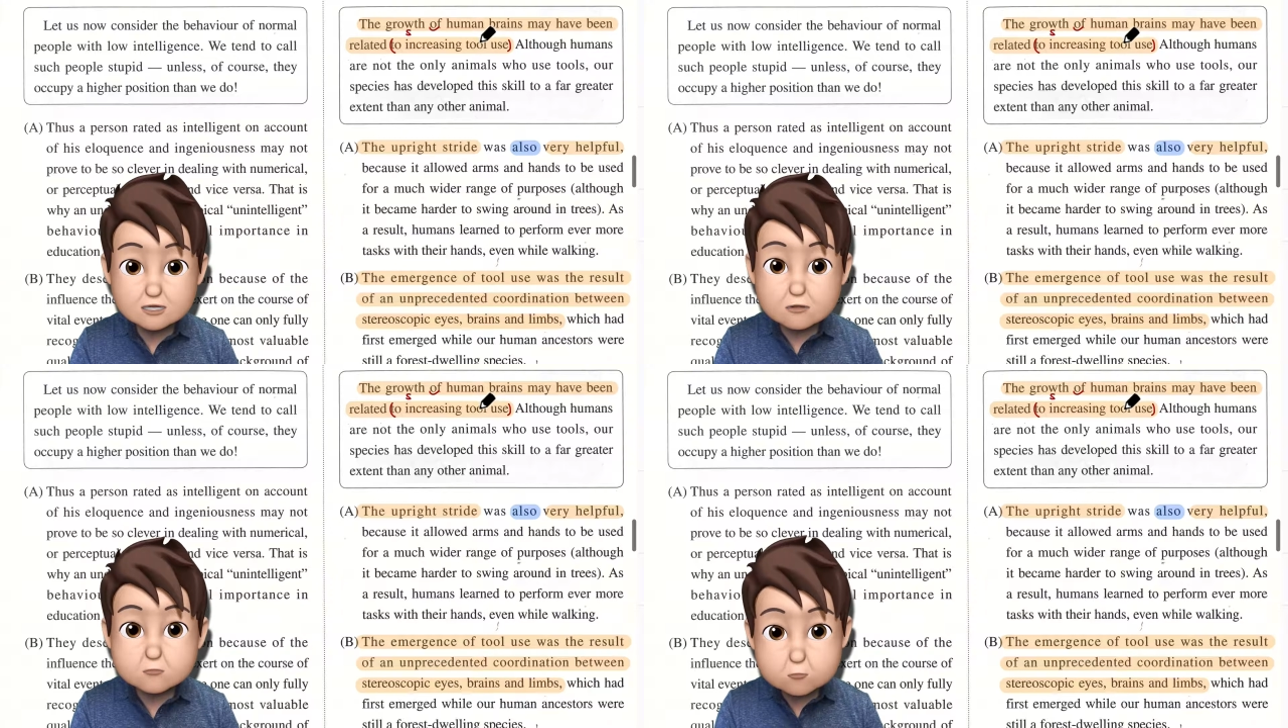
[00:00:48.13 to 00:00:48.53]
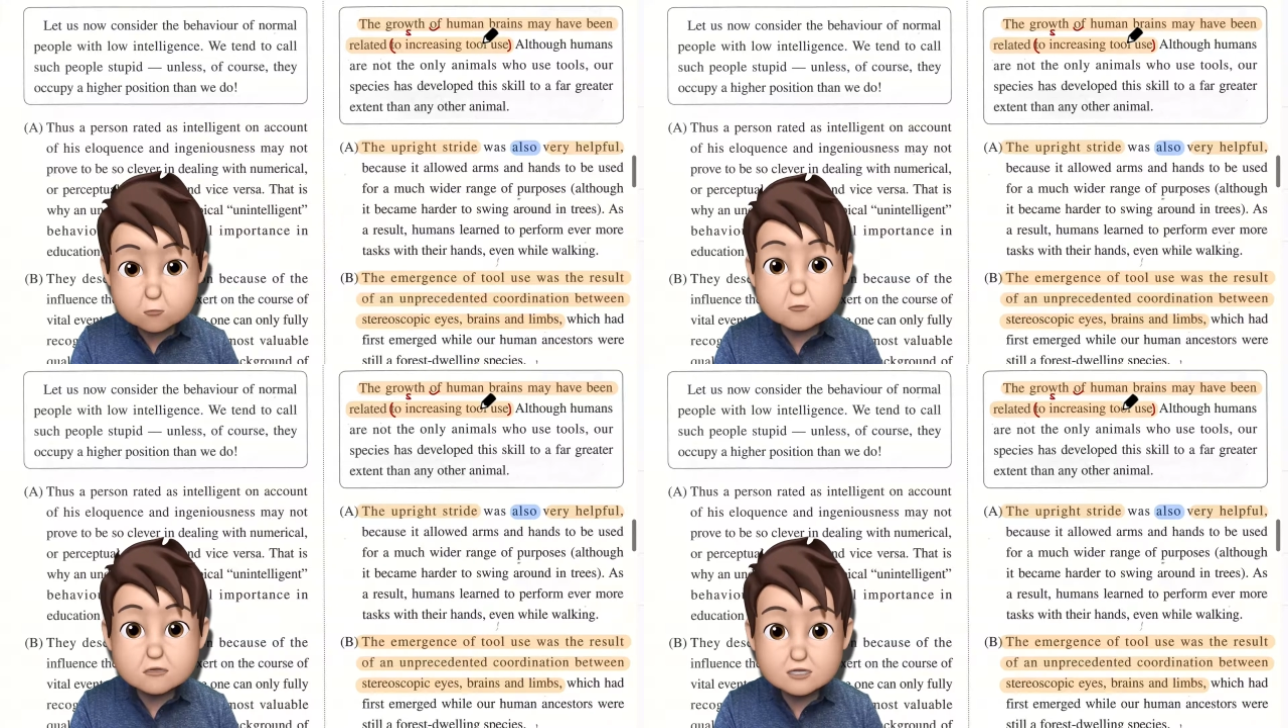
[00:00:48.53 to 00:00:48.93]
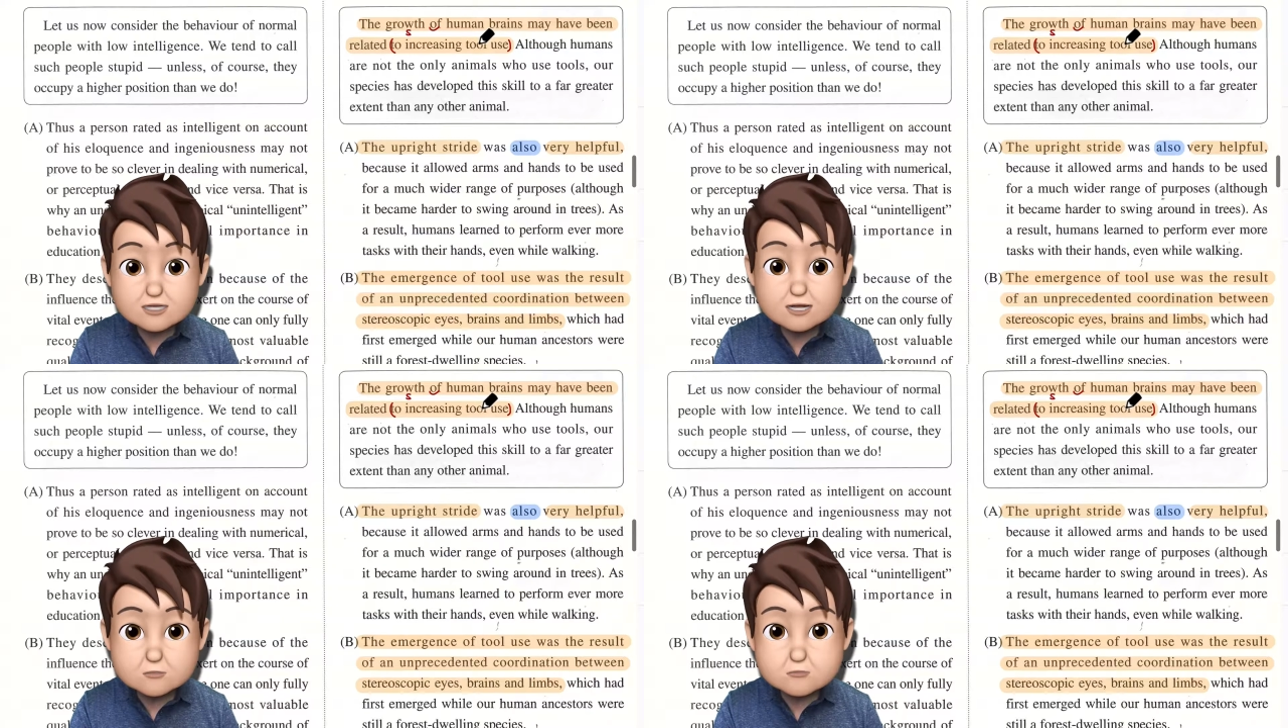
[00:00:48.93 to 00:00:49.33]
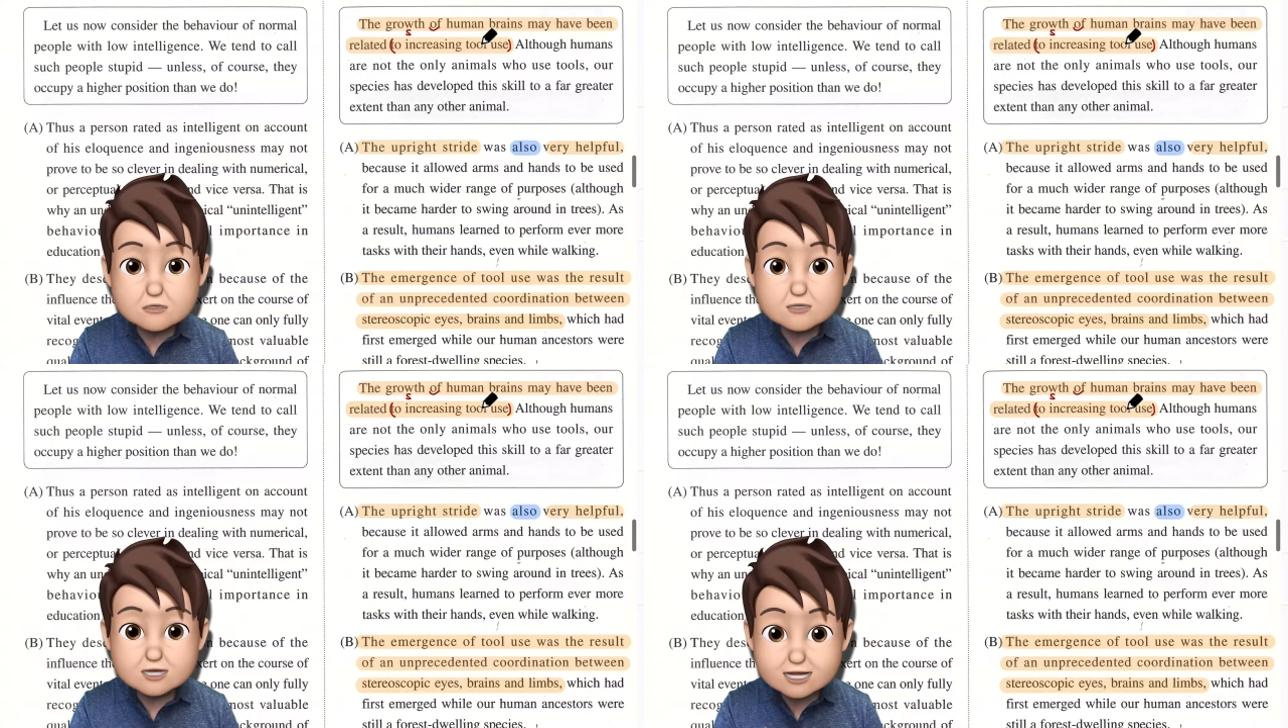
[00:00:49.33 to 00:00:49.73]
도구를
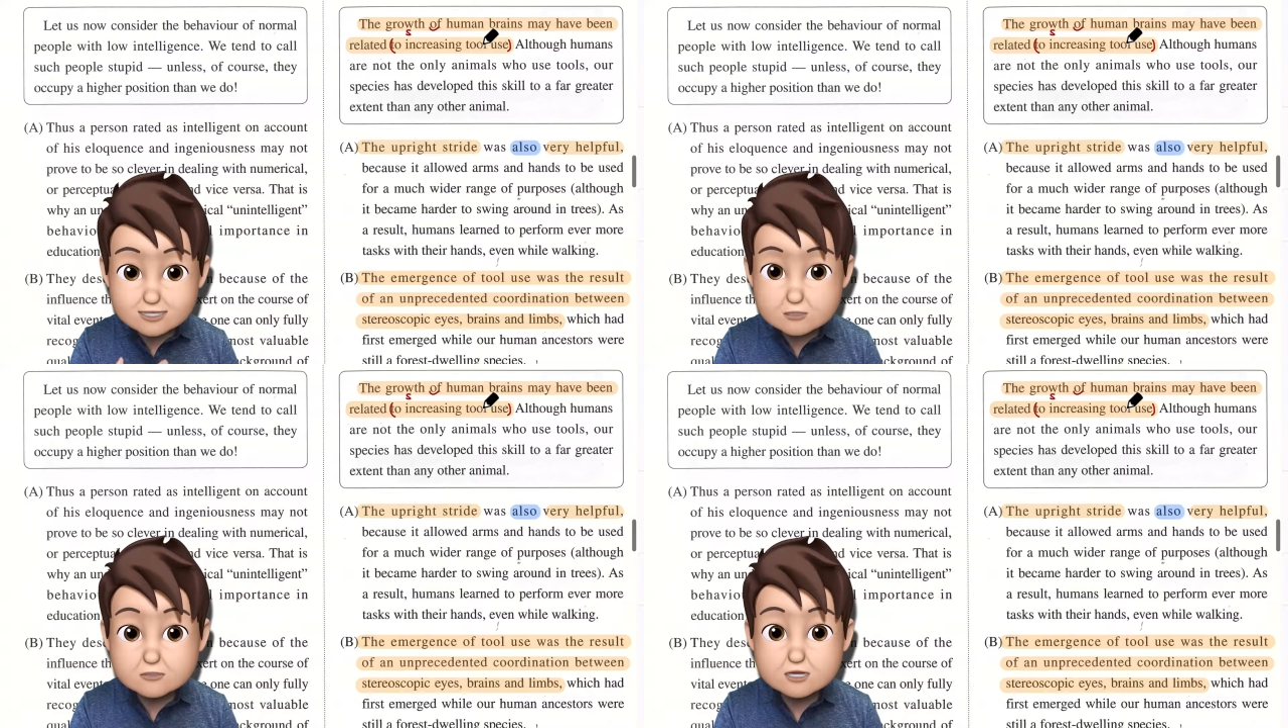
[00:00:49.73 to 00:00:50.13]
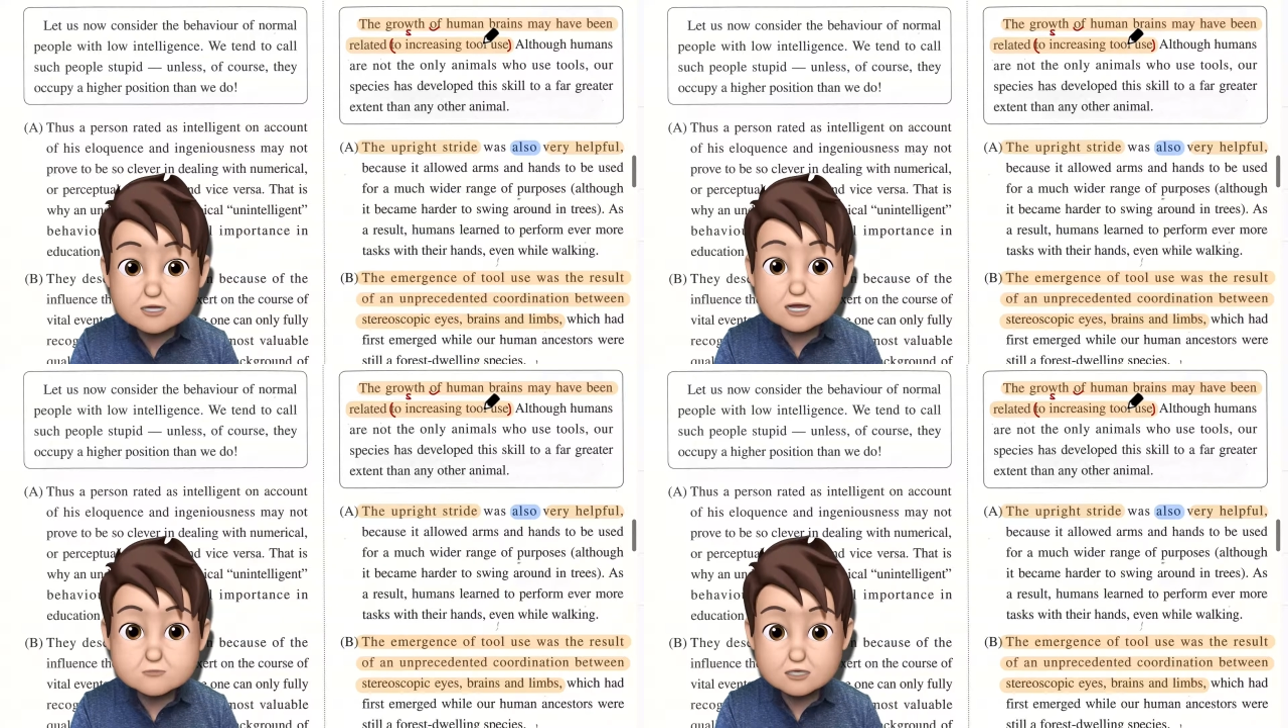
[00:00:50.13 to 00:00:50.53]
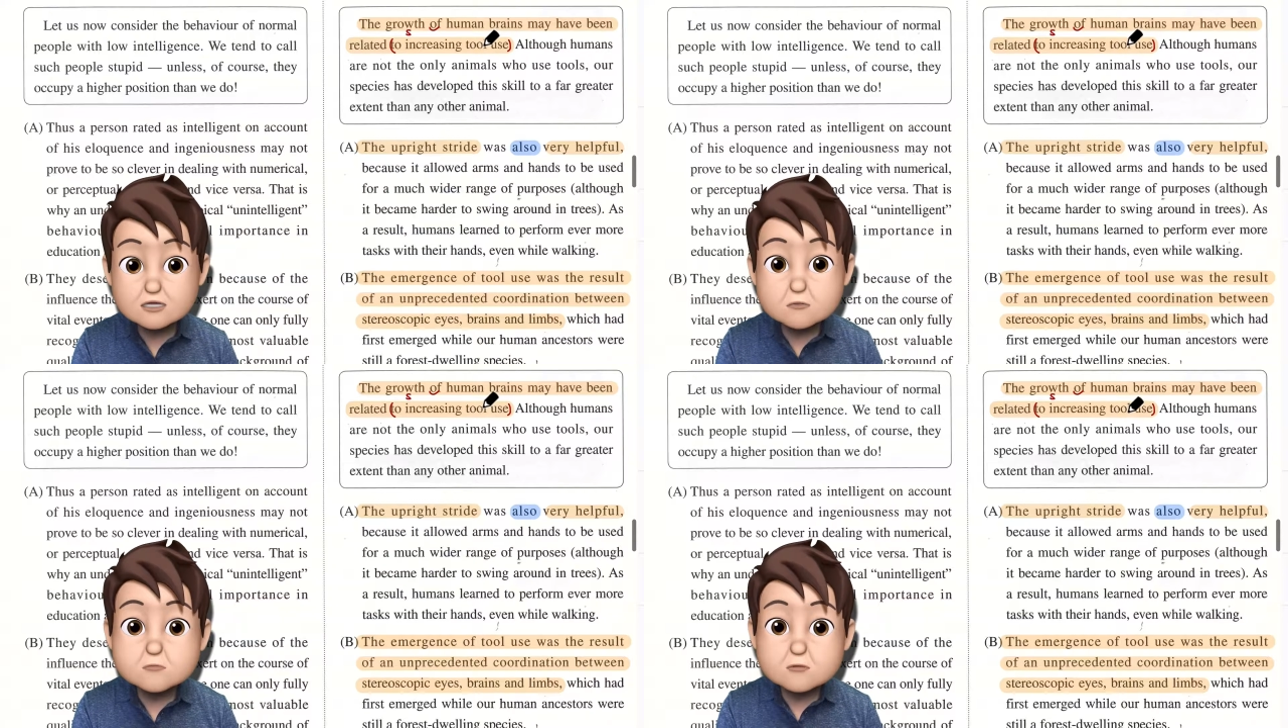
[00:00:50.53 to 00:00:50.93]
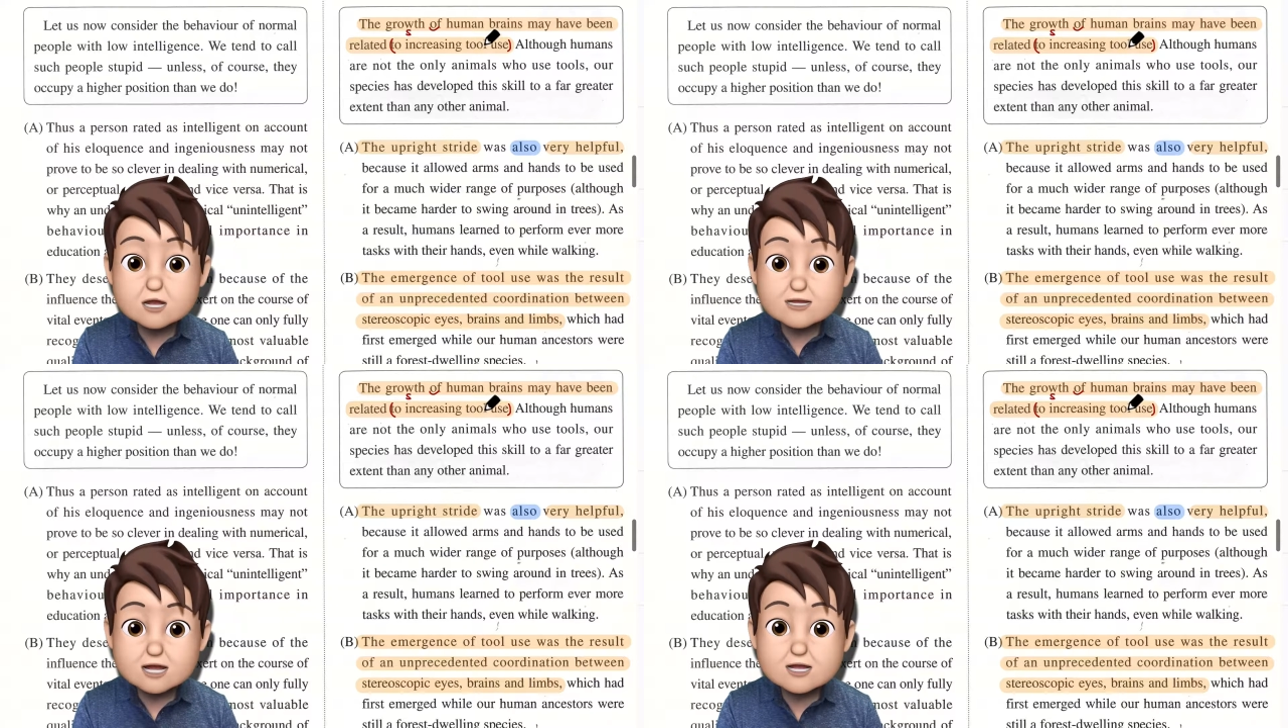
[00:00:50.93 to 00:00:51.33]
사용을 했었기 때문일지도
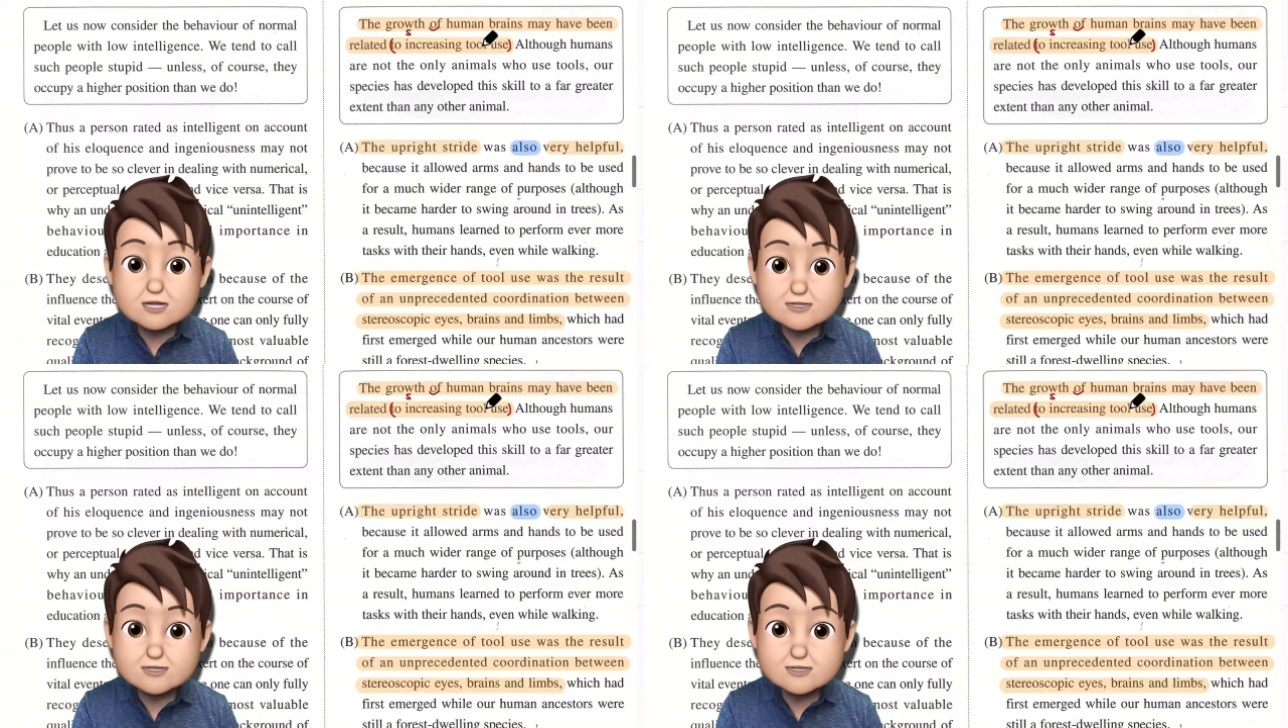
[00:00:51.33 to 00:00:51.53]
모르겠다.